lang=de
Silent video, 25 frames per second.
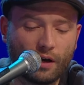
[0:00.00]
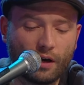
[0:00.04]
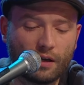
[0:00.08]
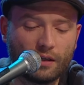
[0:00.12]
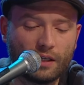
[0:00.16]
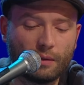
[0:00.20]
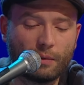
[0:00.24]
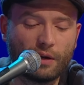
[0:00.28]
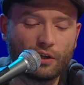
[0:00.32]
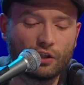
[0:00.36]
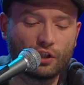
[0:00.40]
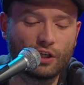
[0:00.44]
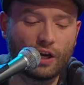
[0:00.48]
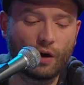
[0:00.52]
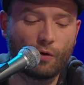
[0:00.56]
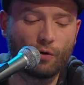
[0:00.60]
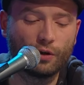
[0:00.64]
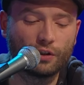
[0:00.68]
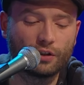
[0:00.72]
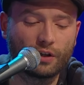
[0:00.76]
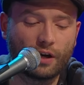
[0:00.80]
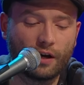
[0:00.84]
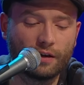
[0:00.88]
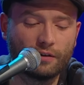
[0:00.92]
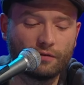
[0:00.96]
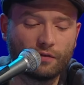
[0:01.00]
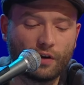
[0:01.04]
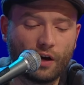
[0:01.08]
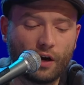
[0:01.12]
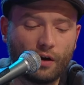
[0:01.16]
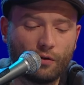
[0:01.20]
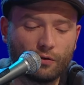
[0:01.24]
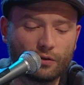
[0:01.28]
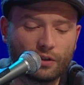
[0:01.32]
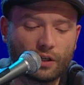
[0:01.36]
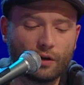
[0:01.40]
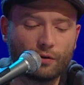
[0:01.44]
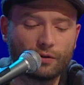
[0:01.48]
an dem ein Schlauch dran
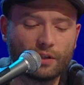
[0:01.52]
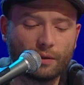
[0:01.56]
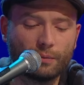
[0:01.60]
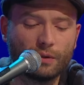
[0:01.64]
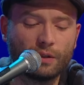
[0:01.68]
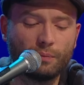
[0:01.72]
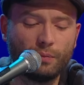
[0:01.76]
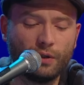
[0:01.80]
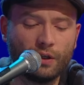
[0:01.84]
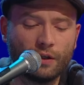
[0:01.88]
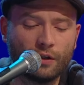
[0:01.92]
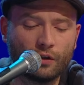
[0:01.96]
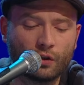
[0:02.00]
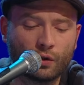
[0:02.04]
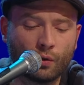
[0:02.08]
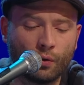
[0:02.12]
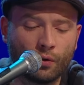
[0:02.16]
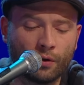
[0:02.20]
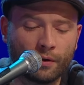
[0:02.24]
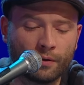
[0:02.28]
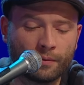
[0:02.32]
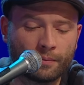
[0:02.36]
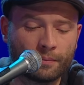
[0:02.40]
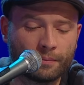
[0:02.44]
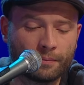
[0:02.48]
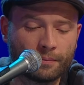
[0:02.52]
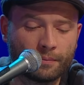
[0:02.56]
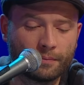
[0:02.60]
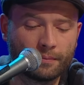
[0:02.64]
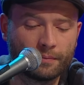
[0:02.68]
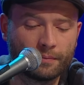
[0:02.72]
war und daraus habe ich Bier getrunken.